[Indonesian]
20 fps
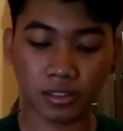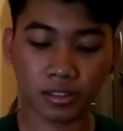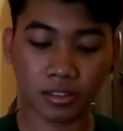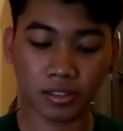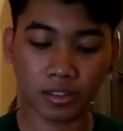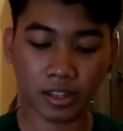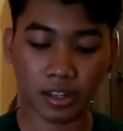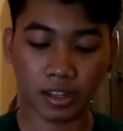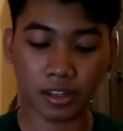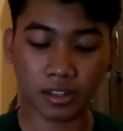
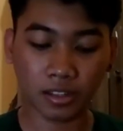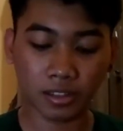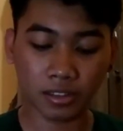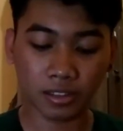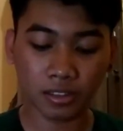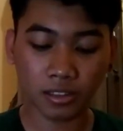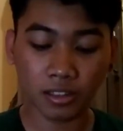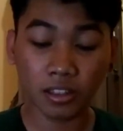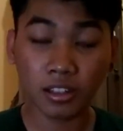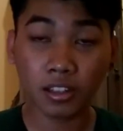Nah,
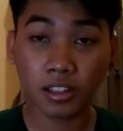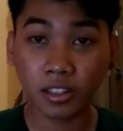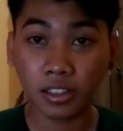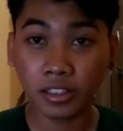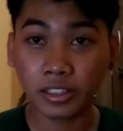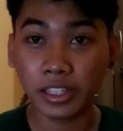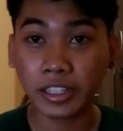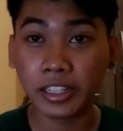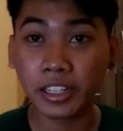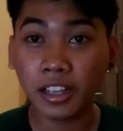
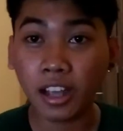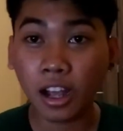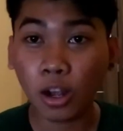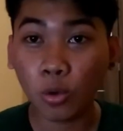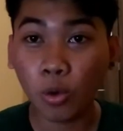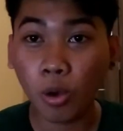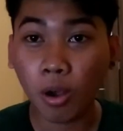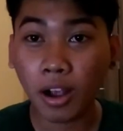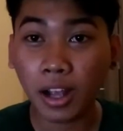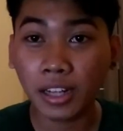jadi
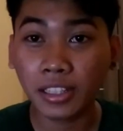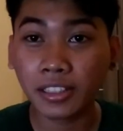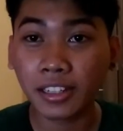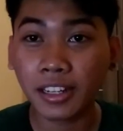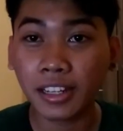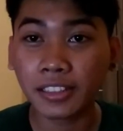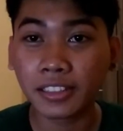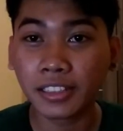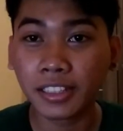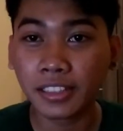aku akan
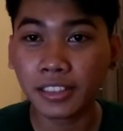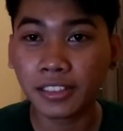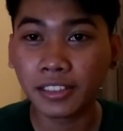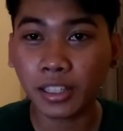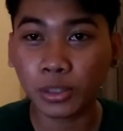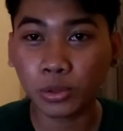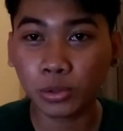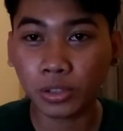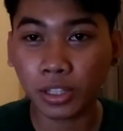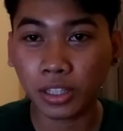jelasin
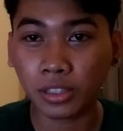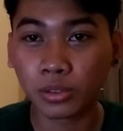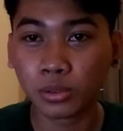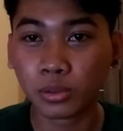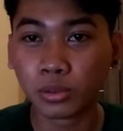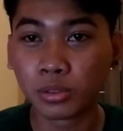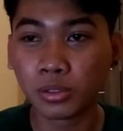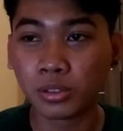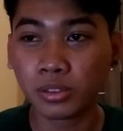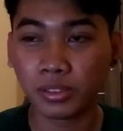
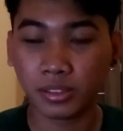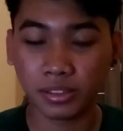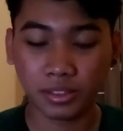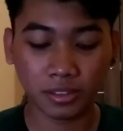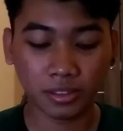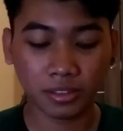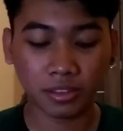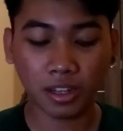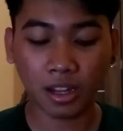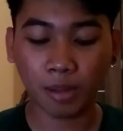satu-satu
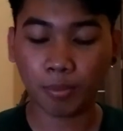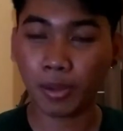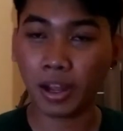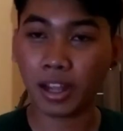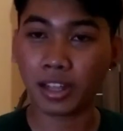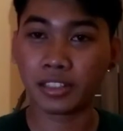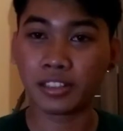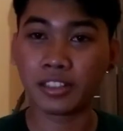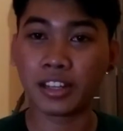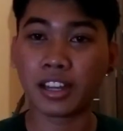
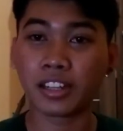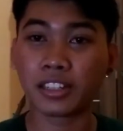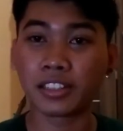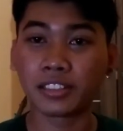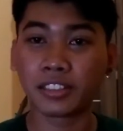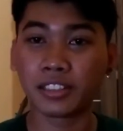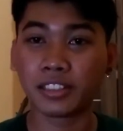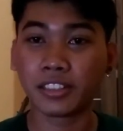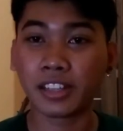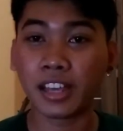apa aja
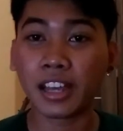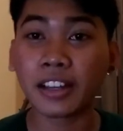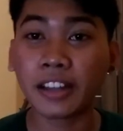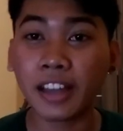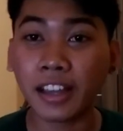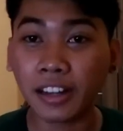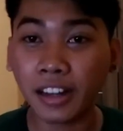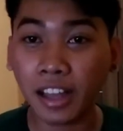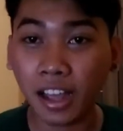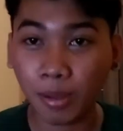isinya
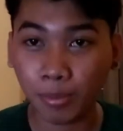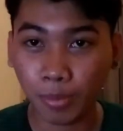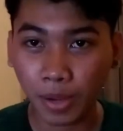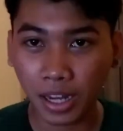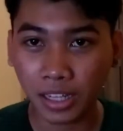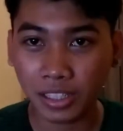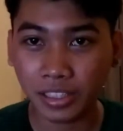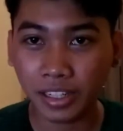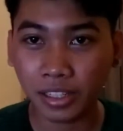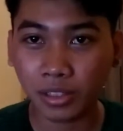dan
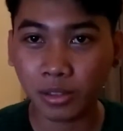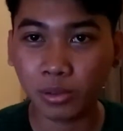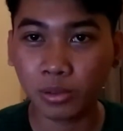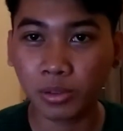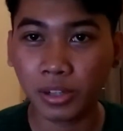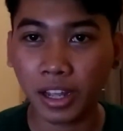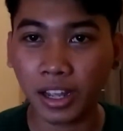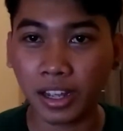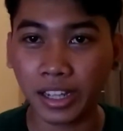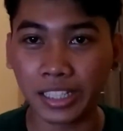apa aja
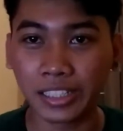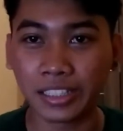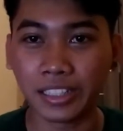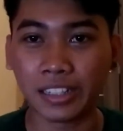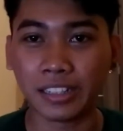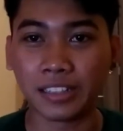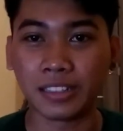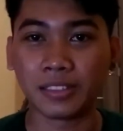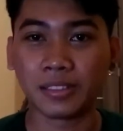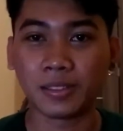kegunaannya.